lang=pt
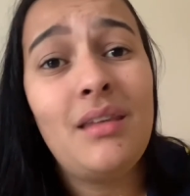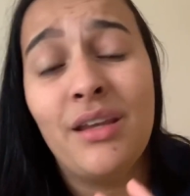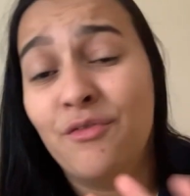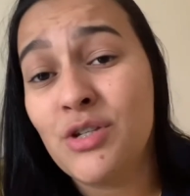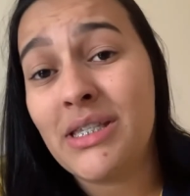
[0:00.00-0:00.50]

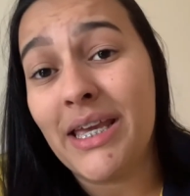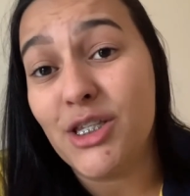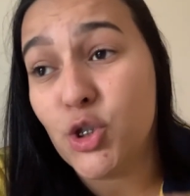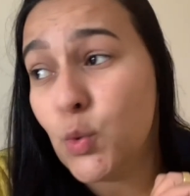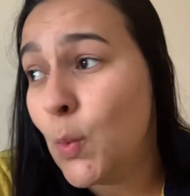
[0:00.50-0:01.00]
e
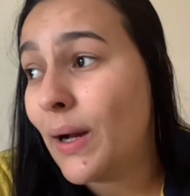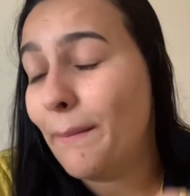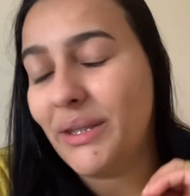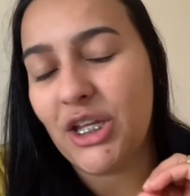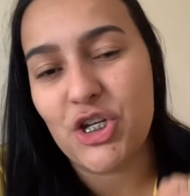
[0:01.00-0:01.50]
vocês nunca
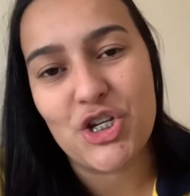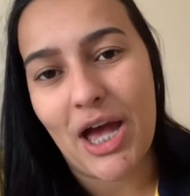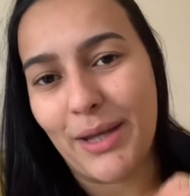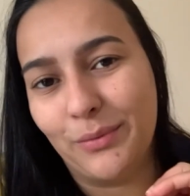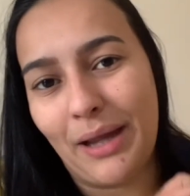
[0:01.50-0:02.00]
me
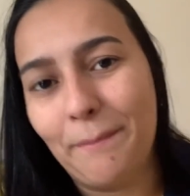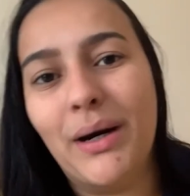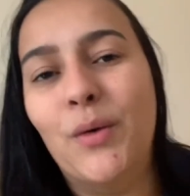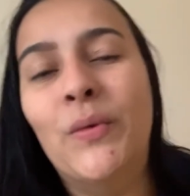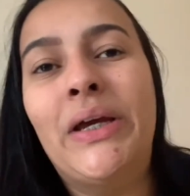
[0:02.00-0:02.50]
deixaram na
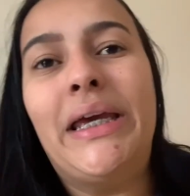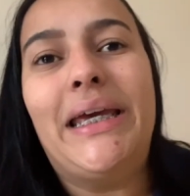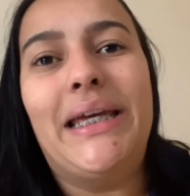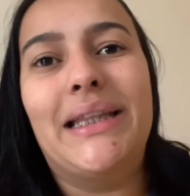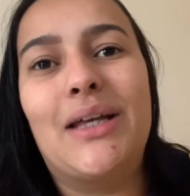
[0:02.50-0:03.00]
mão.
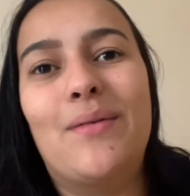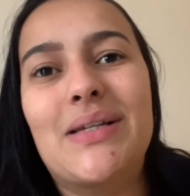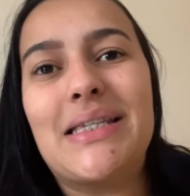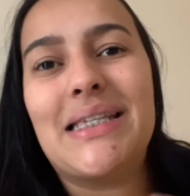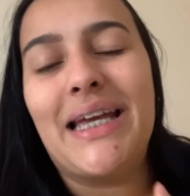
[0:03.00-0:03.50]
Então,
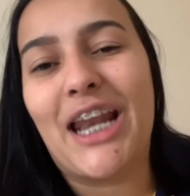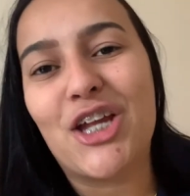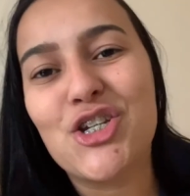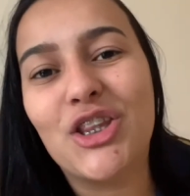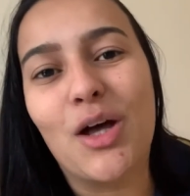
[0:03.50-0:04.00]
assim,
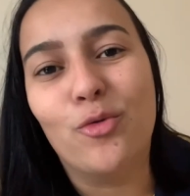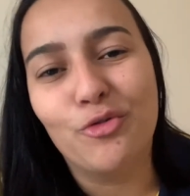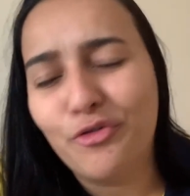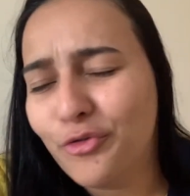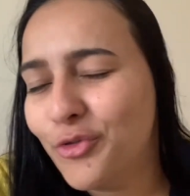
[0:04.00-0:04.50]
gratidão no
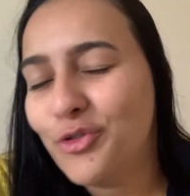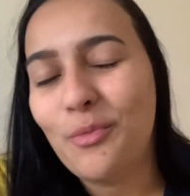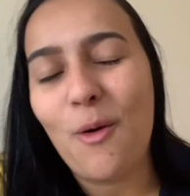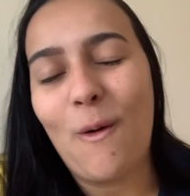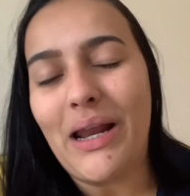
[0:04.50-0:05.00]
fundo do
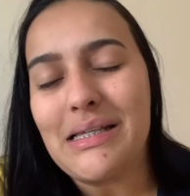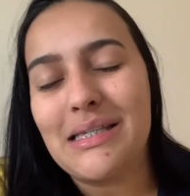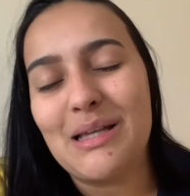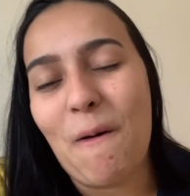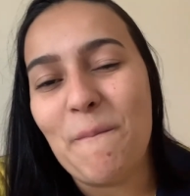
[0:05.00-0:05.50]
meu
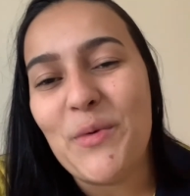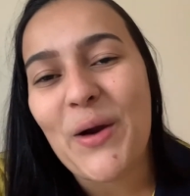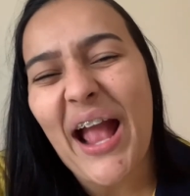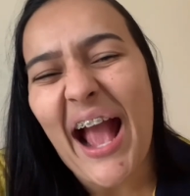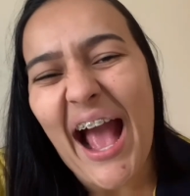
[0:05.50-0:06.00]
coração por
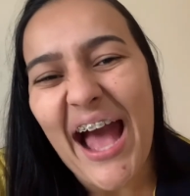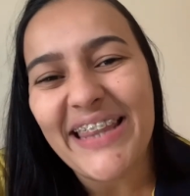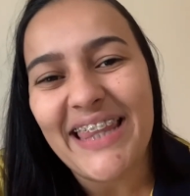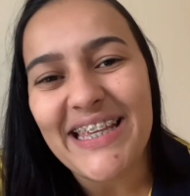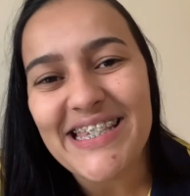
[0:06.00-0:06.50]

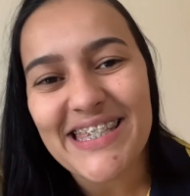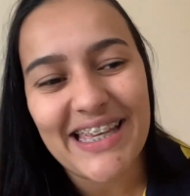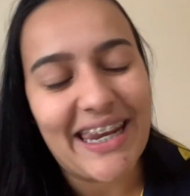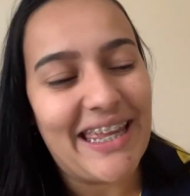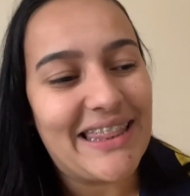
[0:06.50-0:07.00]
cada
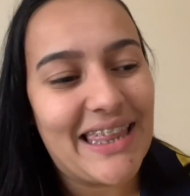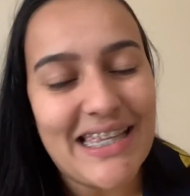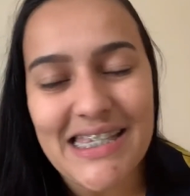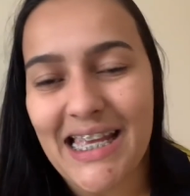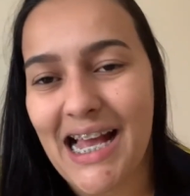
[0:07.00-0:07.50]
inscrita
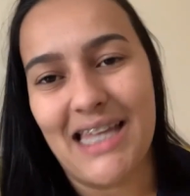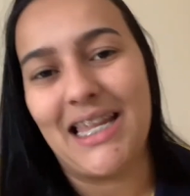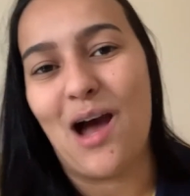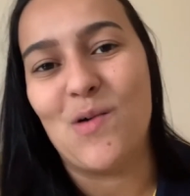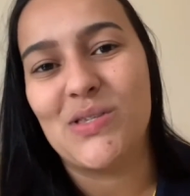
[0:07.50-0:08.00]
desse
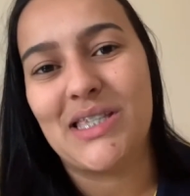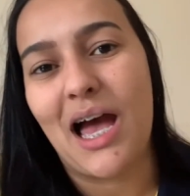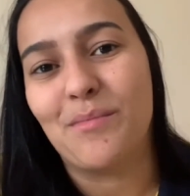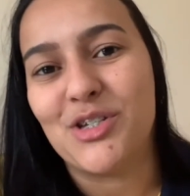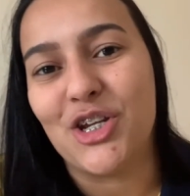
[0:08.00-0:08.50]
canal,
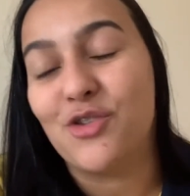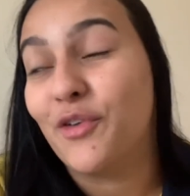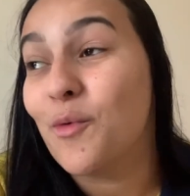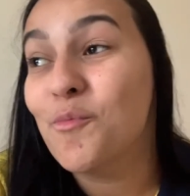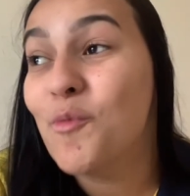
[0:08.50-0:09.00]
sabe, gente? Eu
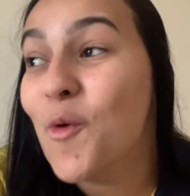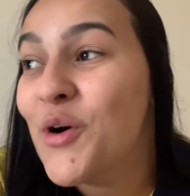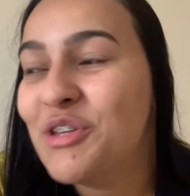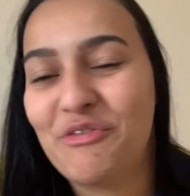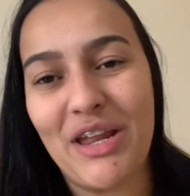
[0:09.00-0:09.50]
fico
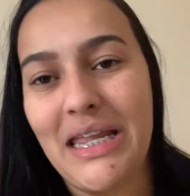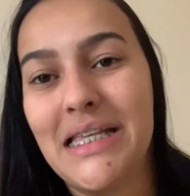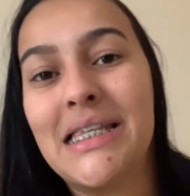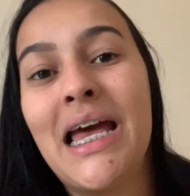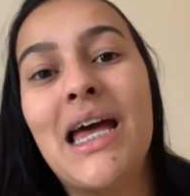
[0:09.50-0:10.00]
muito
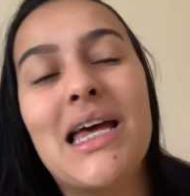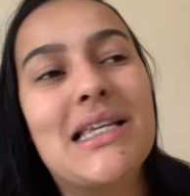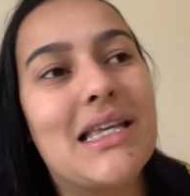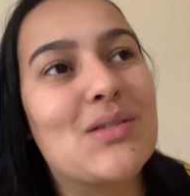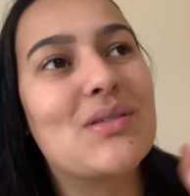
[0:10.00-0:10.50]
feliz.
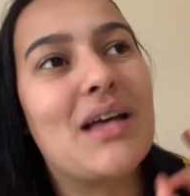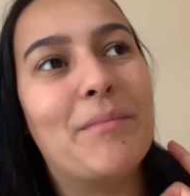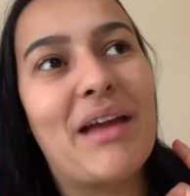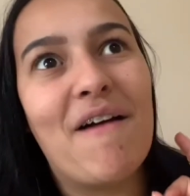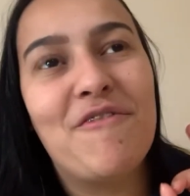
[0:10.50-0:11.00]
Vocês não
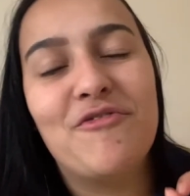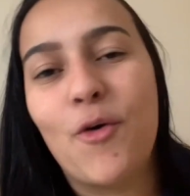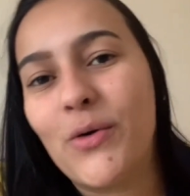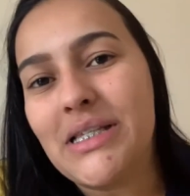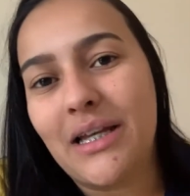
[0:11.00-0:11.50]
sabem a
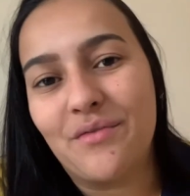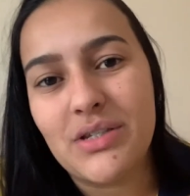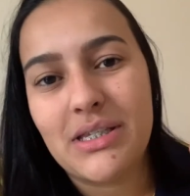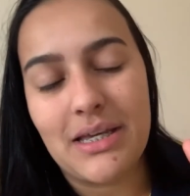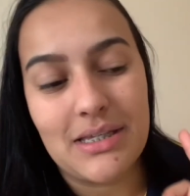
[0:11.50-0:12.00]
força que
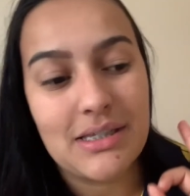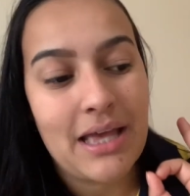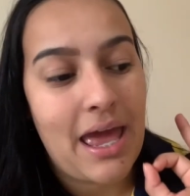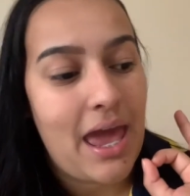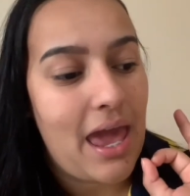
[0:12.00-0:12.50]
vocês
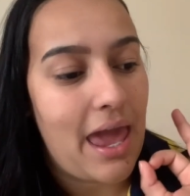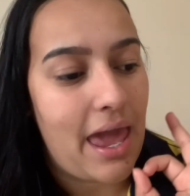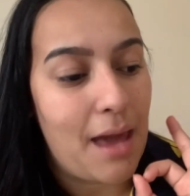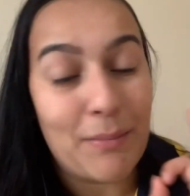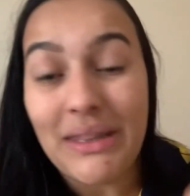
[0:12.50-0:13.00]

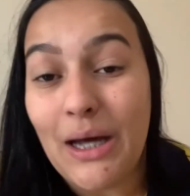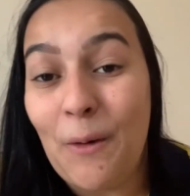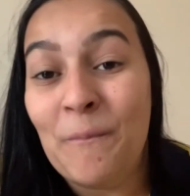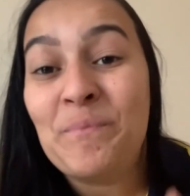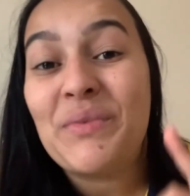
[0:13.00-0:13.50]
é, me
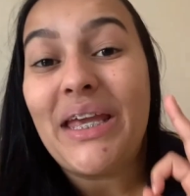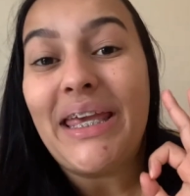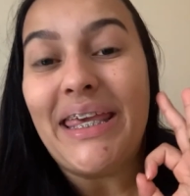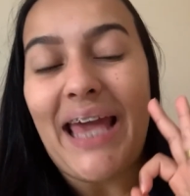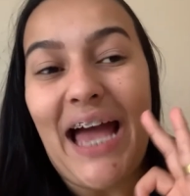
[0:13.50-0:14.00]
dão.
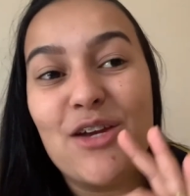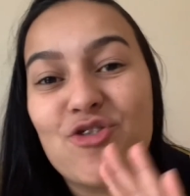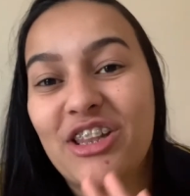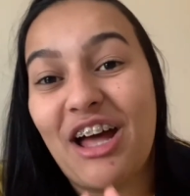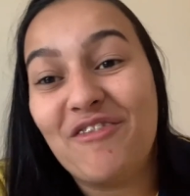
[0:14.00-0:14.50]
E aí eu
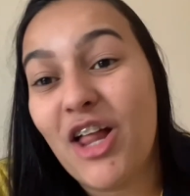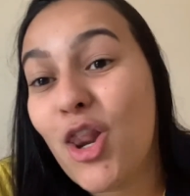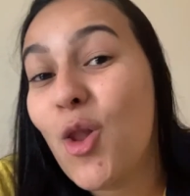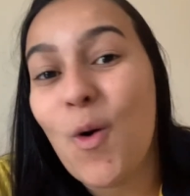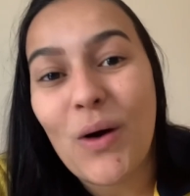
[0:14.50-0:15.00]
já tava
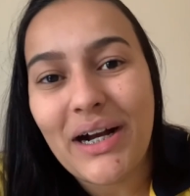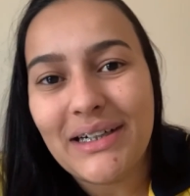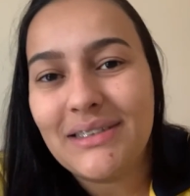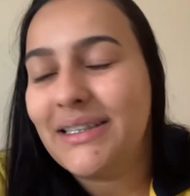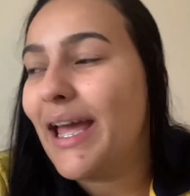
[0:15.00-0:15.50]

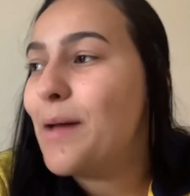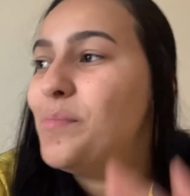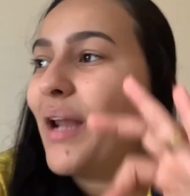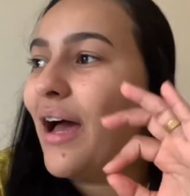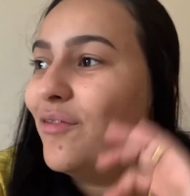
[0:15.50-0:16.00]
louca, né,
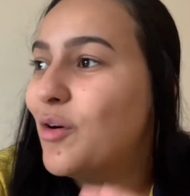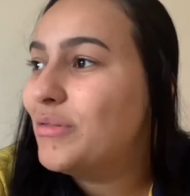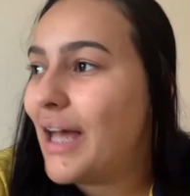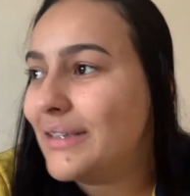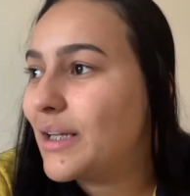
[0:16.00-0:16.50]
pra
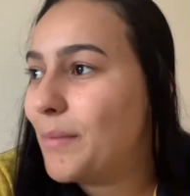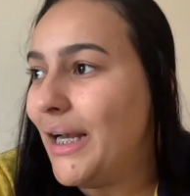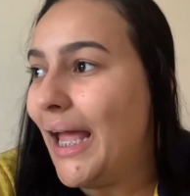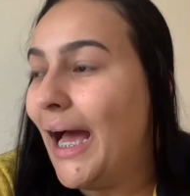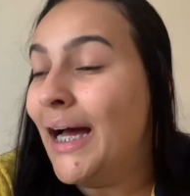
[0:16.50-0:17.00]
voltar a
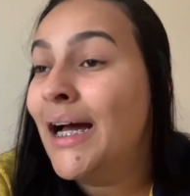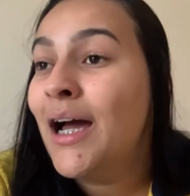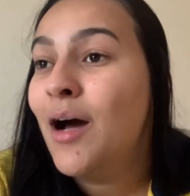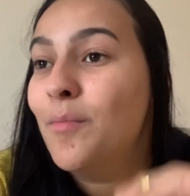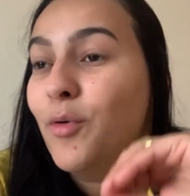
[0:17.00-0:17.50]
trabalhar.
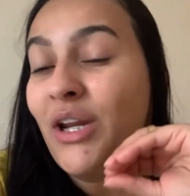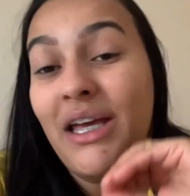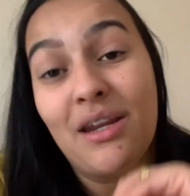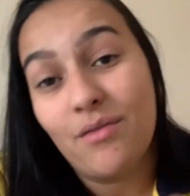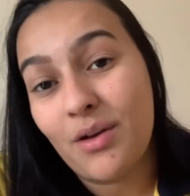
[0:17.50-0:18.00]
Por
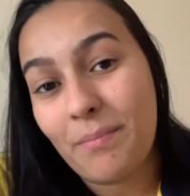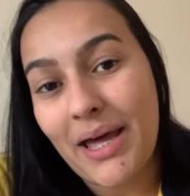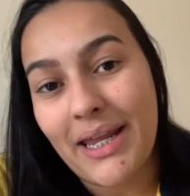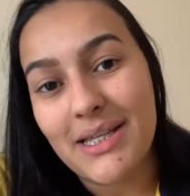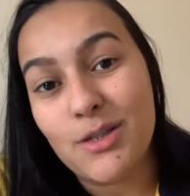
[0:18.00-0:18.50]
incrível que
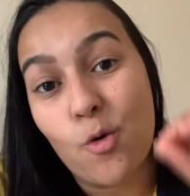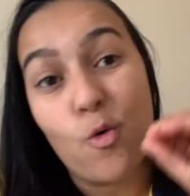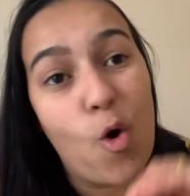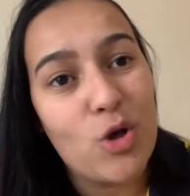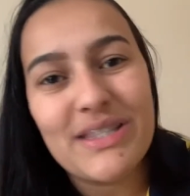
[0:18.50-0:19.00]
pareça, eu
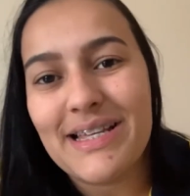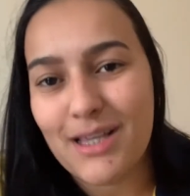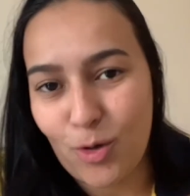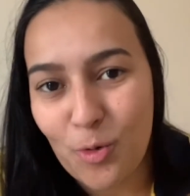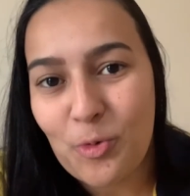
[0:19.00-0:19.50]
gosto dessa
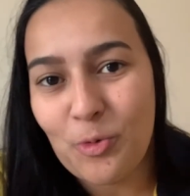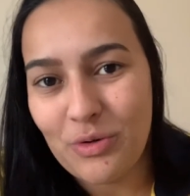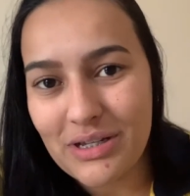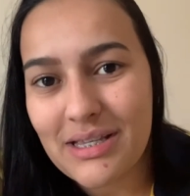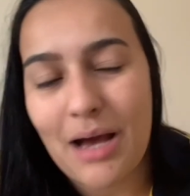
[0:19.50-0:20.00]

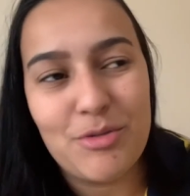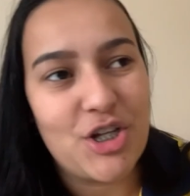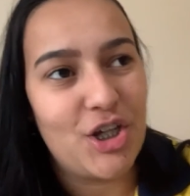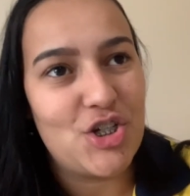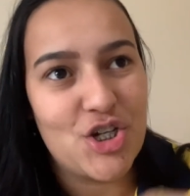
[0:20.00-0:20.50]
loucura, sabe,
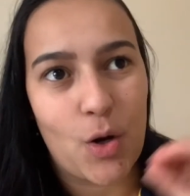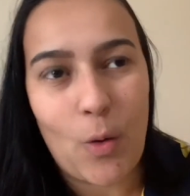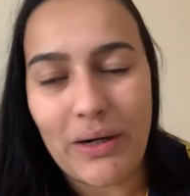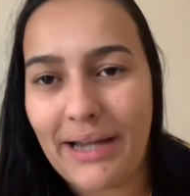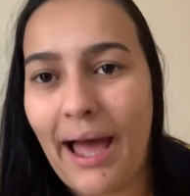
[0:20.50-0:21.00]
gente? De
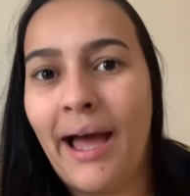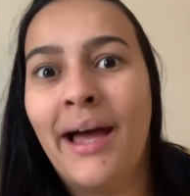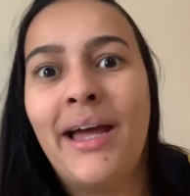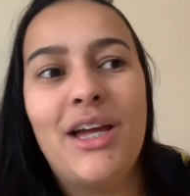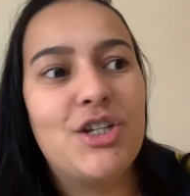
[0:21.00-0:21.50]
acordar,
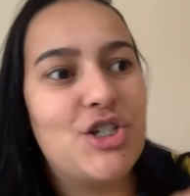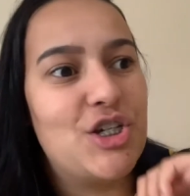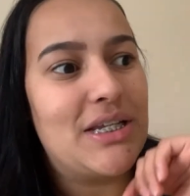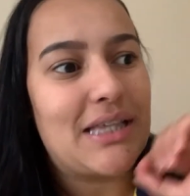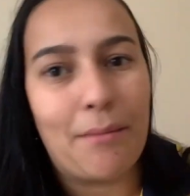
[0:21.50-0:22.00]

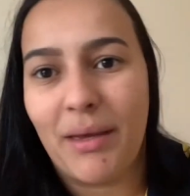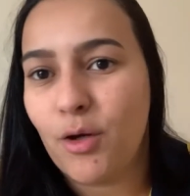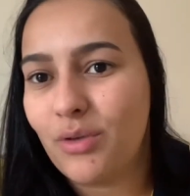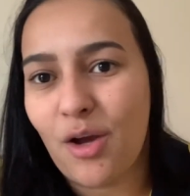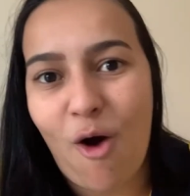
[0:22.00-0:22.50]
de saber que
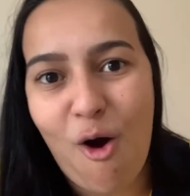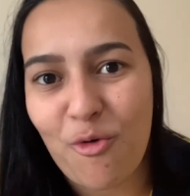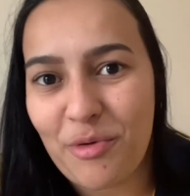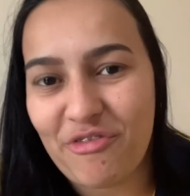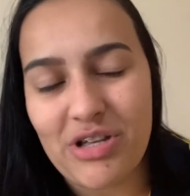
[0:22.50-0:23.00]
eu tenho algo
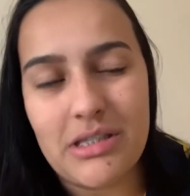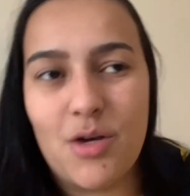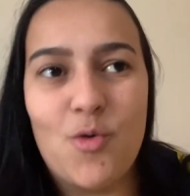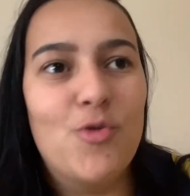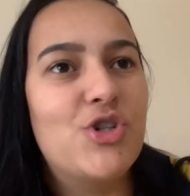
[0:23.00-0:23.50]
para fazer
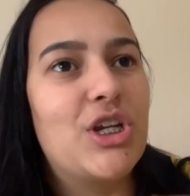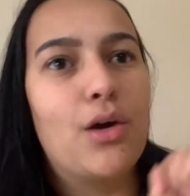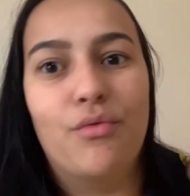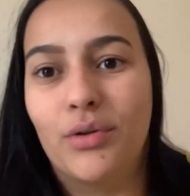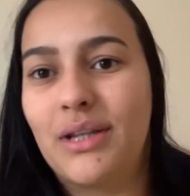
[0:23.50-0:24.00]
hoje, que
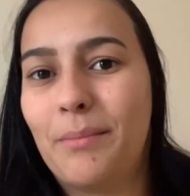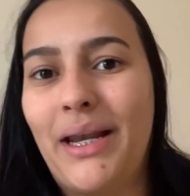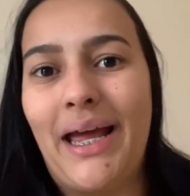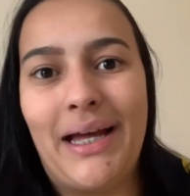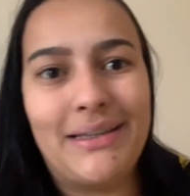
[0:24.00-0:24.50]
eu vou
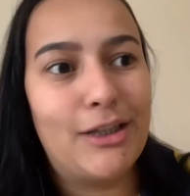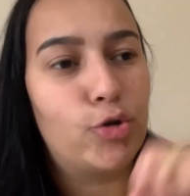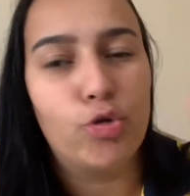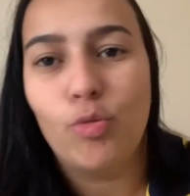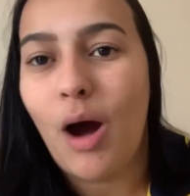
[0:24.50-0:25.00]
trabalhar, ter
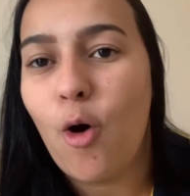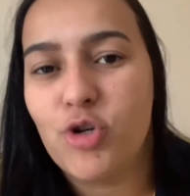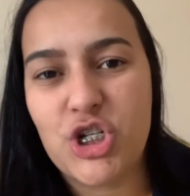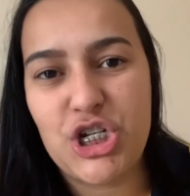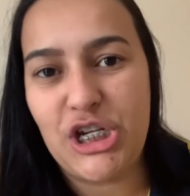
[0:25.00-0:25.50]
toda uma
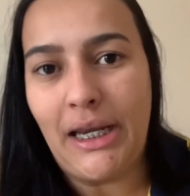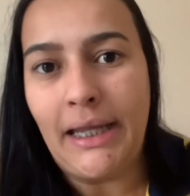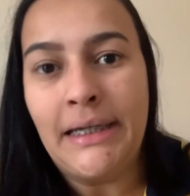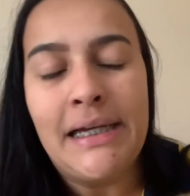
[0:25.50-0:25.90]
rotina,